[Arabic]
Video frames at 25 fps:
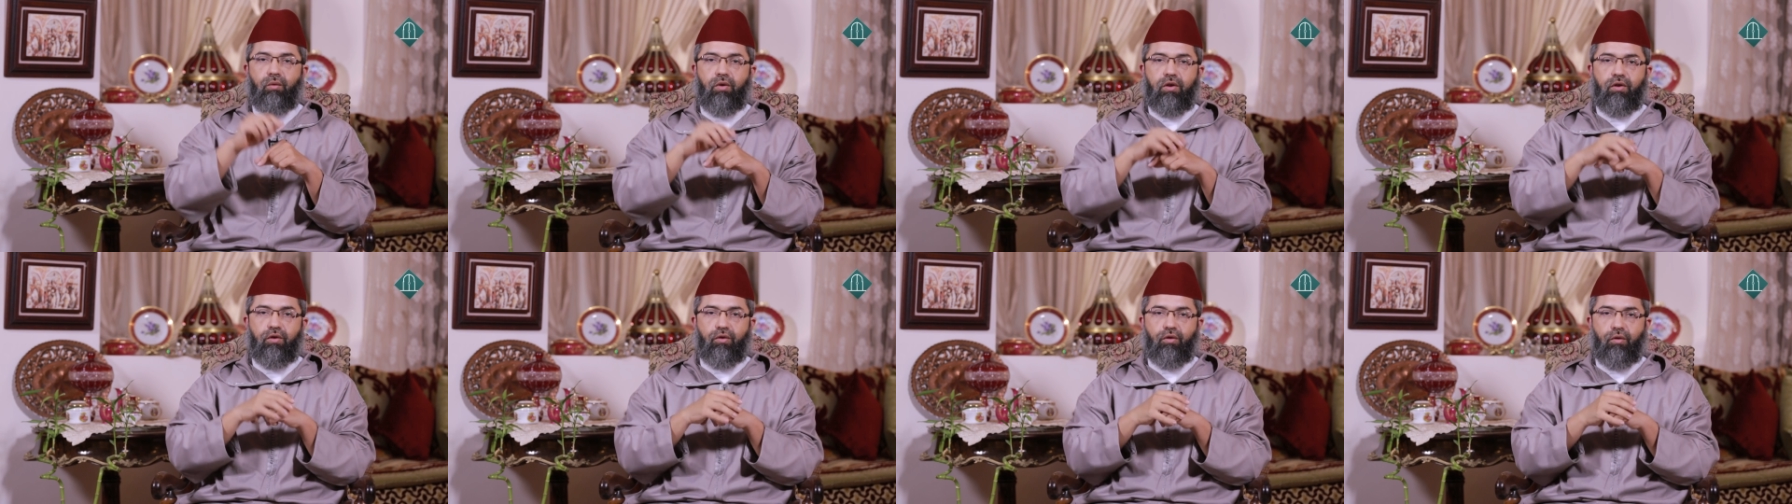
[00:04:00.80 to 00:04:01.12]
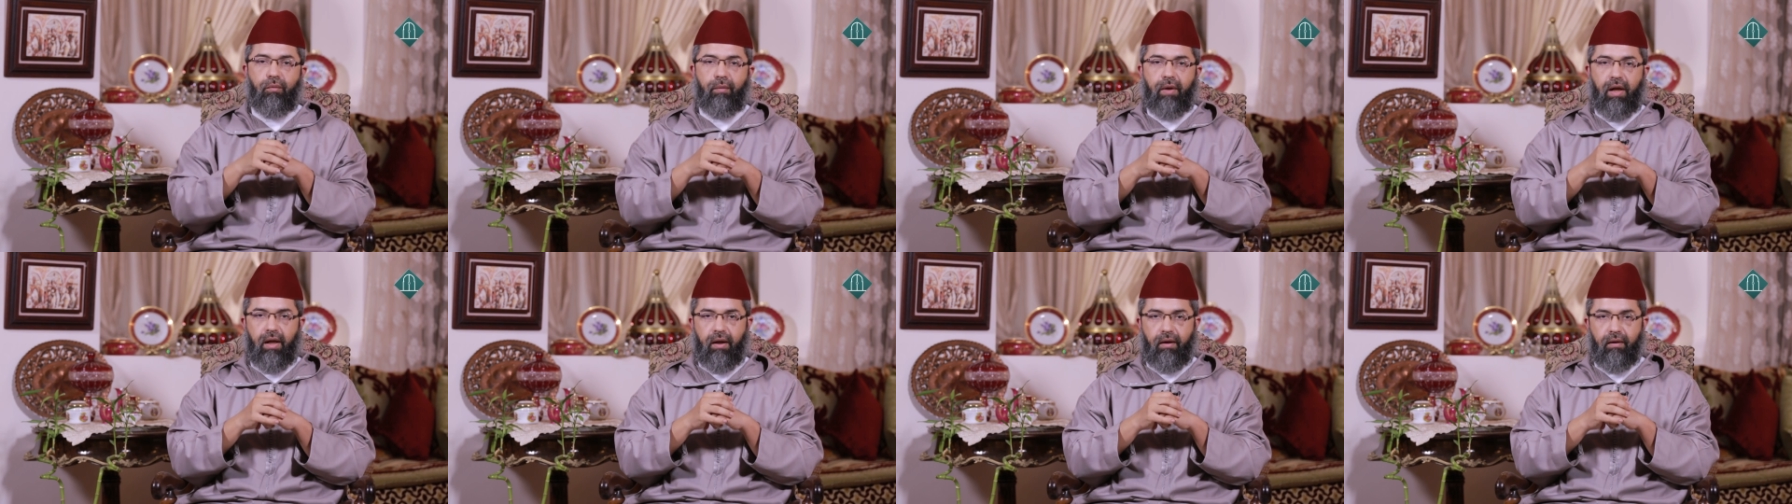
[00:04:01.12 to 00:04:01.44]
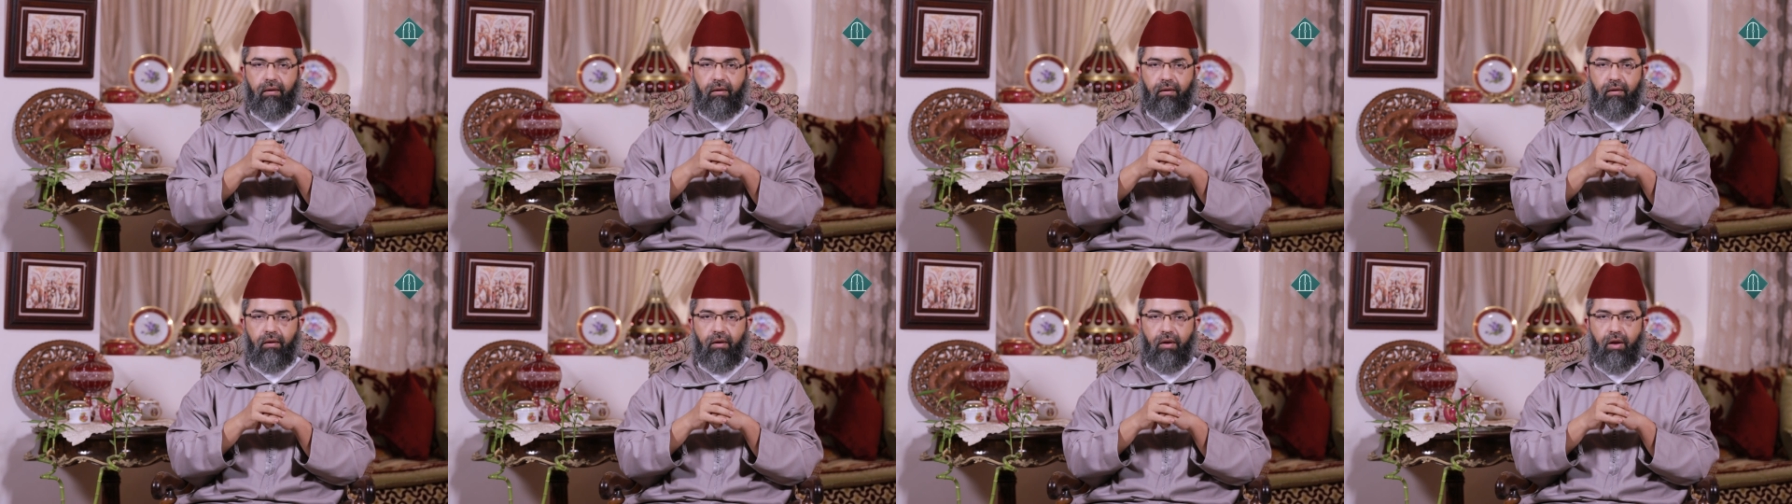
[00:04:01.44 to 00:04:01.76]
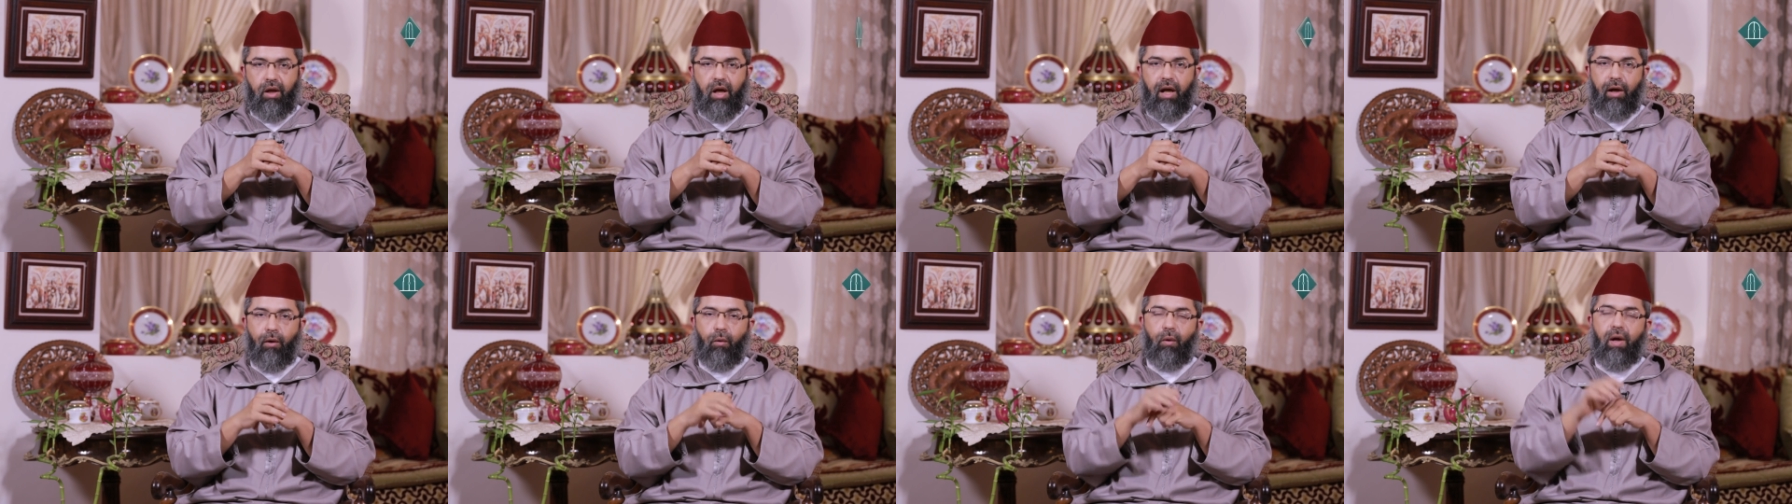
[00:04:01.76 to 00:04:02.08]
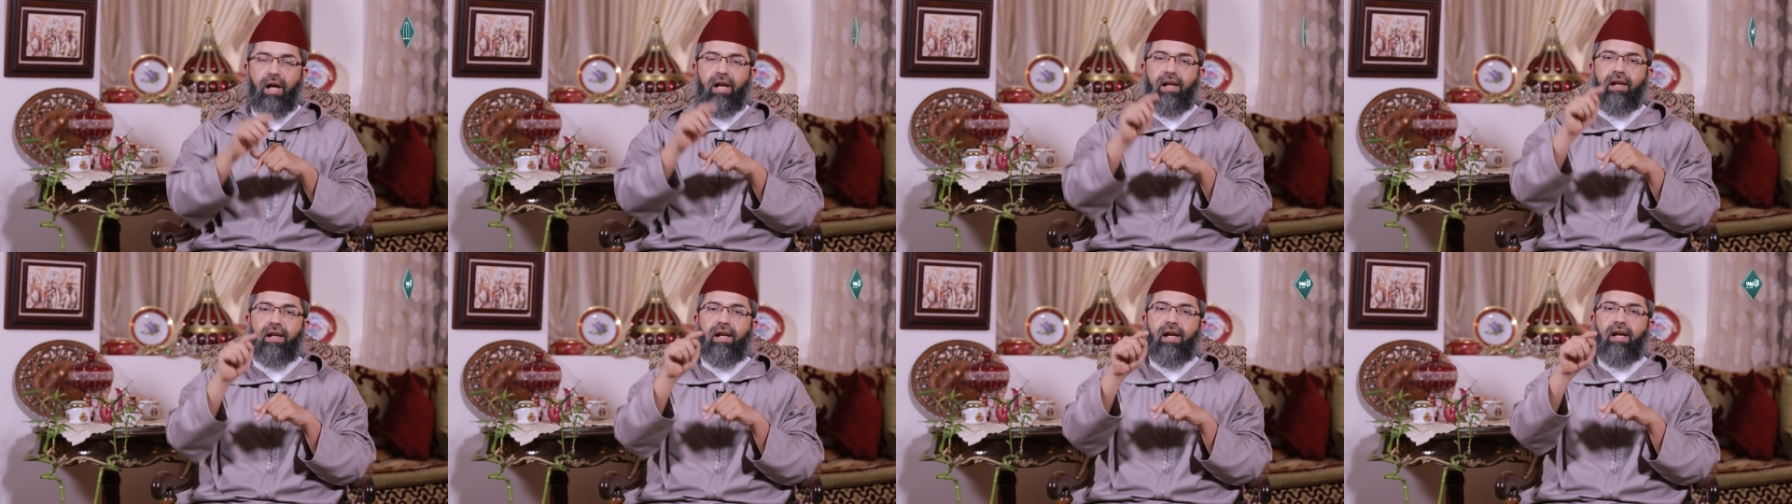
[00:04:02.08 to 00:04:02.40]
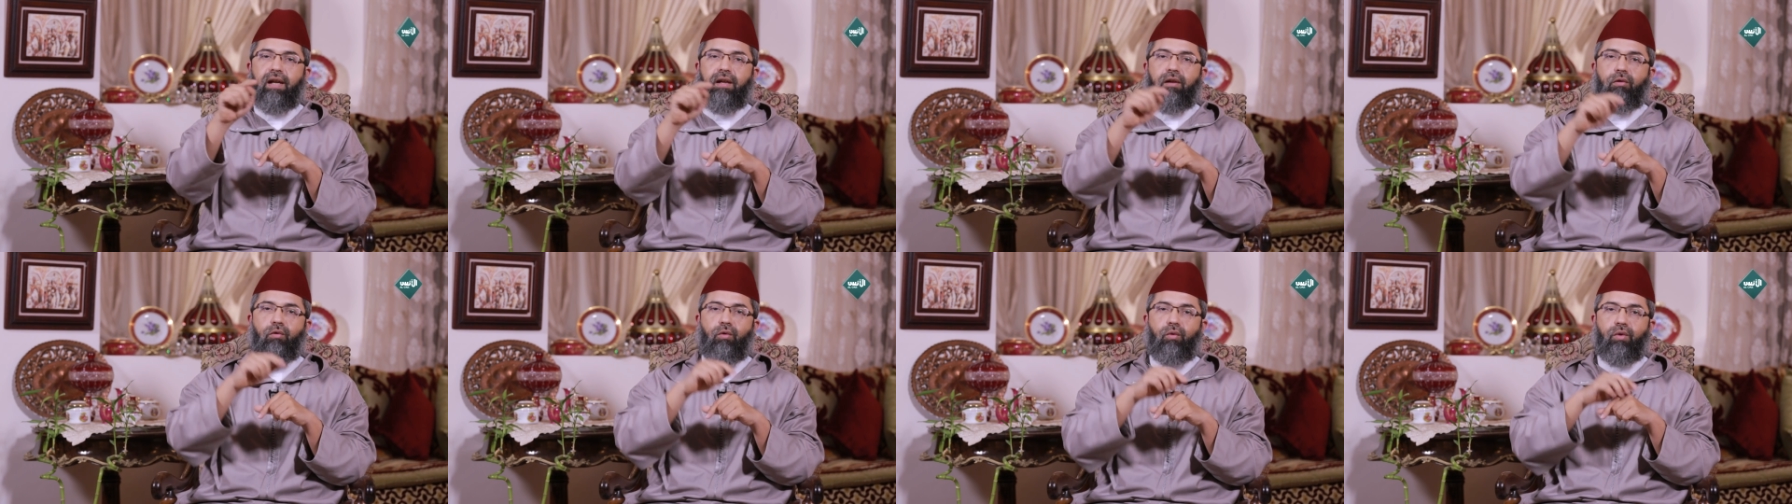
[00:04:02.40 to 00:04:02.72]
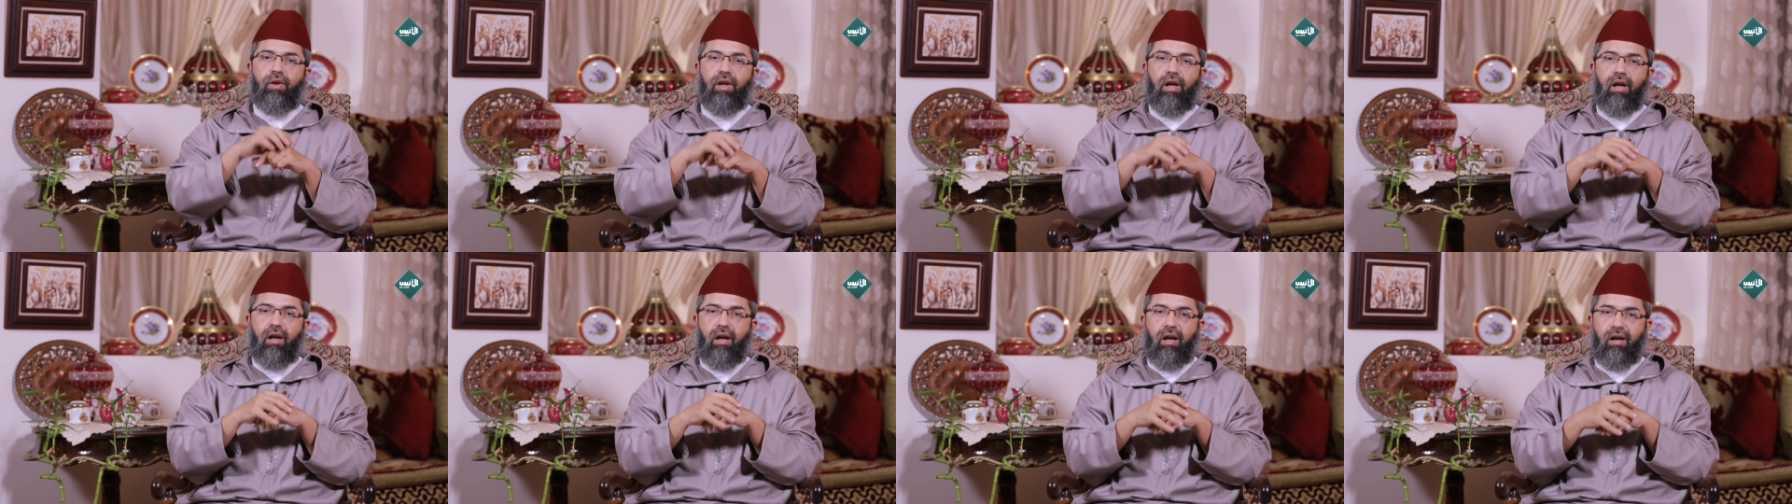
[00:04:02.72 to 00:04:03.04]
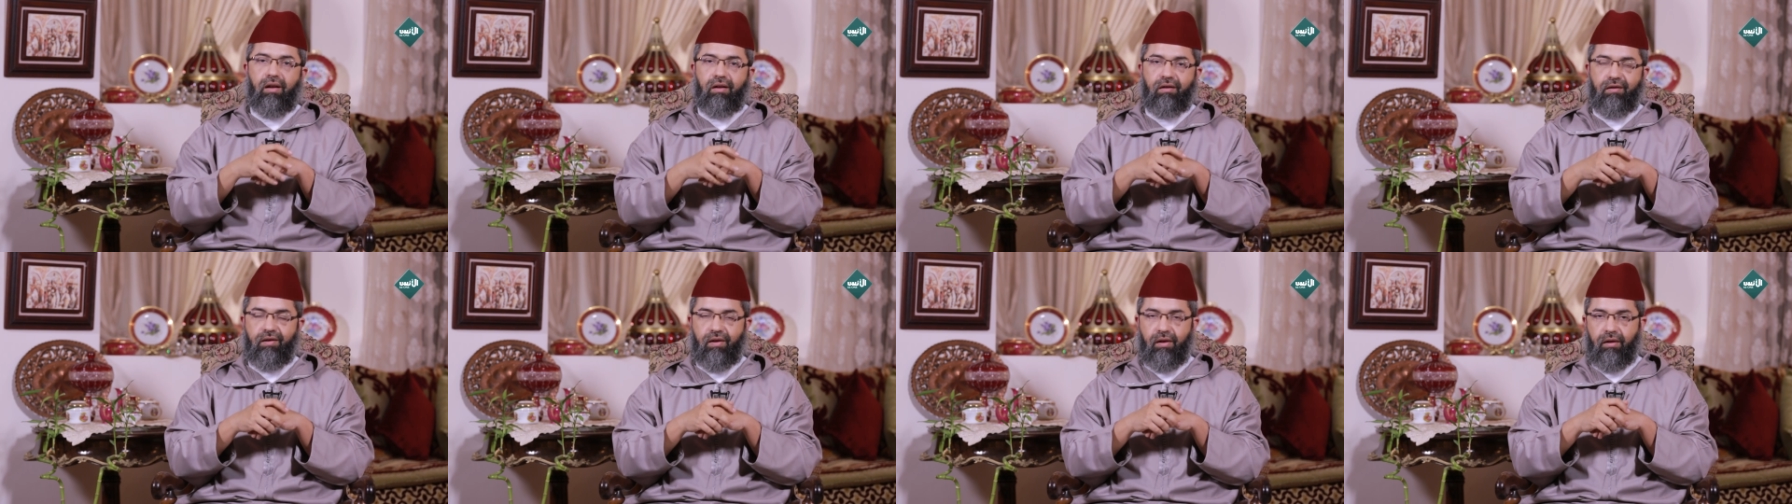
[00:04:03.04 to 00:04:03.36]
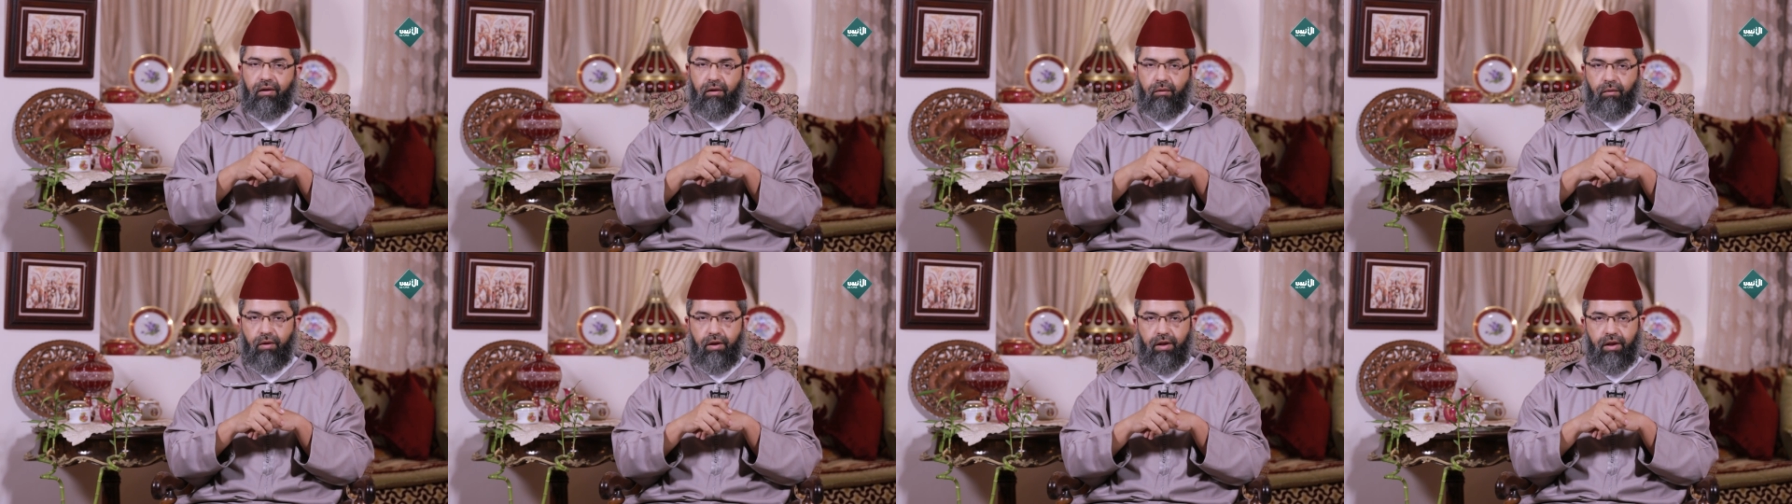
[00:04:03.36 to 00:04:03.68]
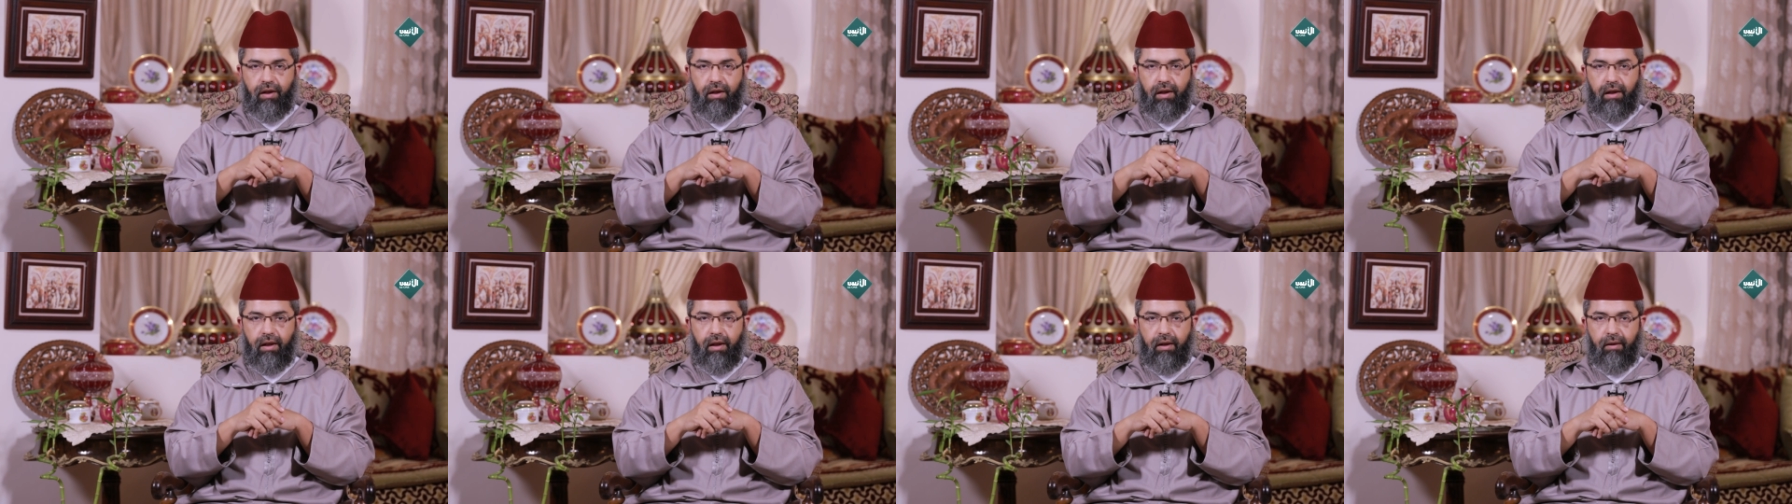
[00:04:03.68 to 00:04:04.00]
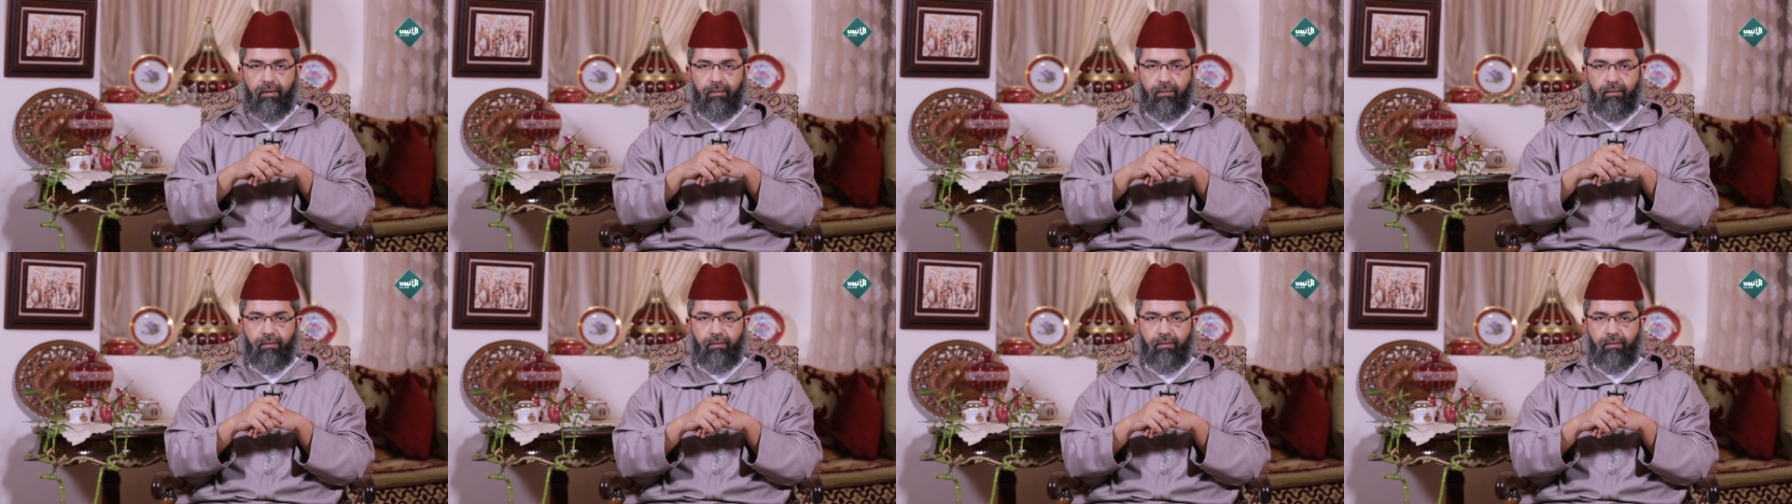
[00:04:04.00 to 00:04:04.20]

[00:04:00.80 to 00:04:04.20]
والسمعه وان لا يكون خالصا لوجه الله